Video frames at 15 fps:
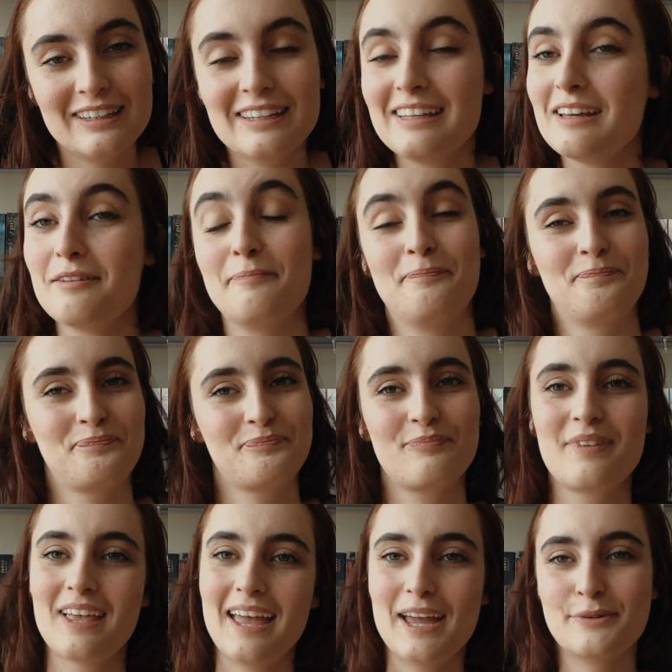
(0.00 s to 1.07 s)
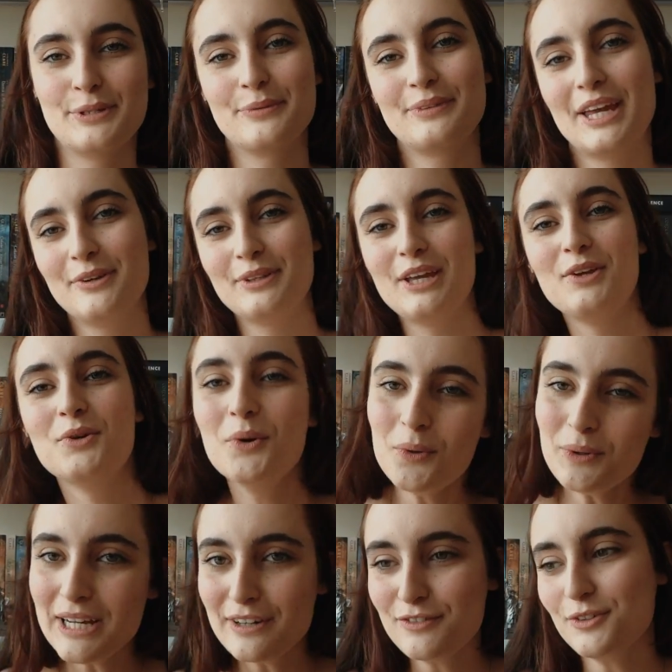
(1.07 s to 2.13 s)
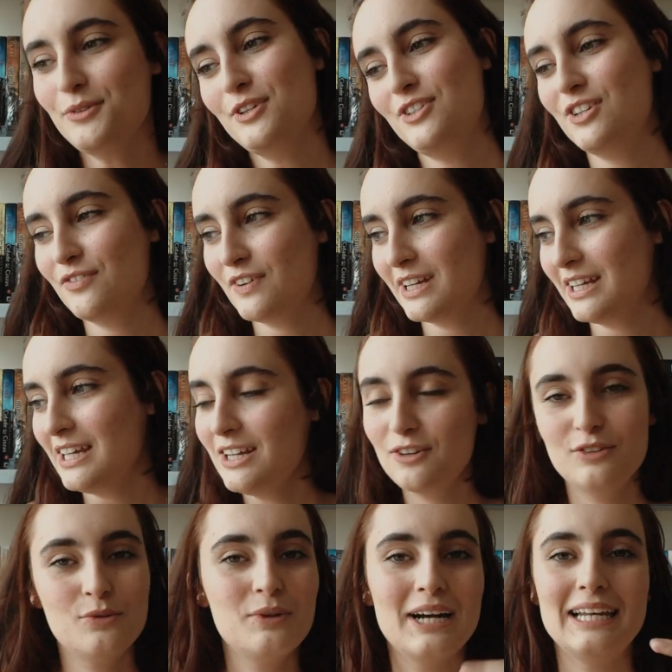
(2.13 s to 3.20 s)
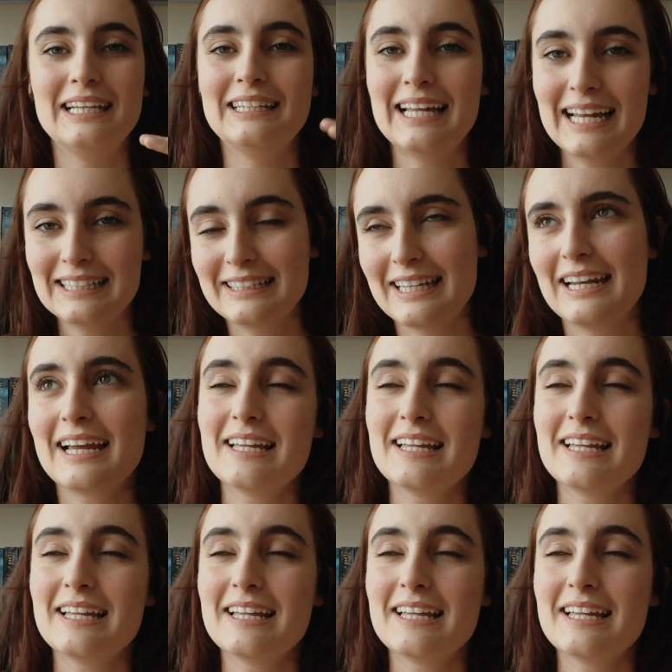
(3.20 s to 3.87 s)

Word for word: E eu não tenho nenhum livro do Stephen King, eu nunca li nada dele.